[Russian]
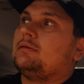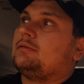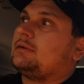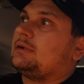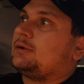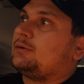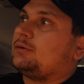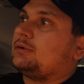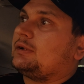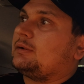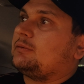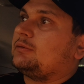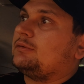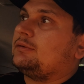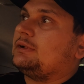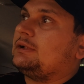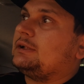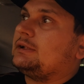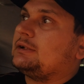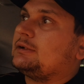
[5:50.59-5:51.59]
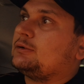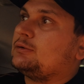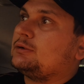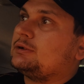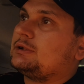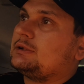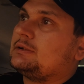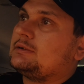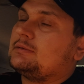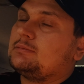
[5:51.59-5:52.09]
Второй там увидите
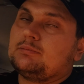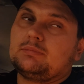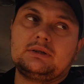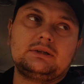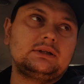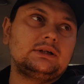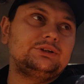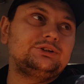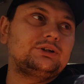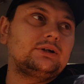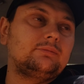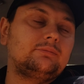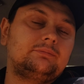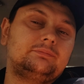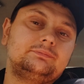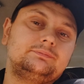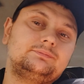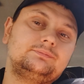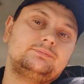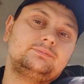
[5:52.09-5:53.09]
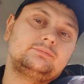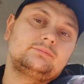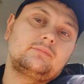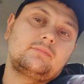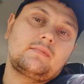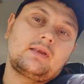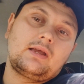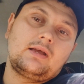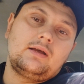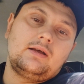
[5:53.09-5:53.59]
тоже по тачкам.
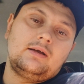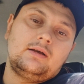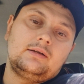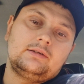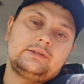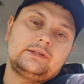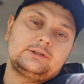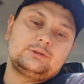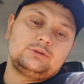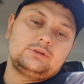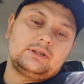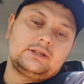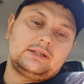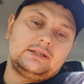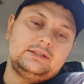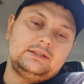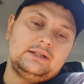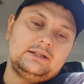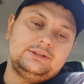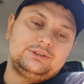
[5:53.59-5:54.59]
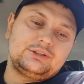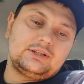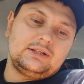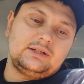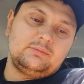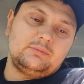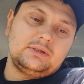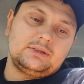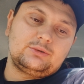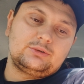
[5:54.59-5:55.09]
Так что такие делишки,
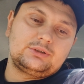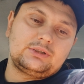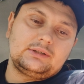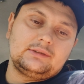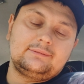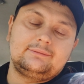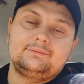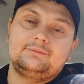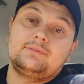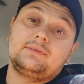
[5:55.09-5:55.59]
ребятушки.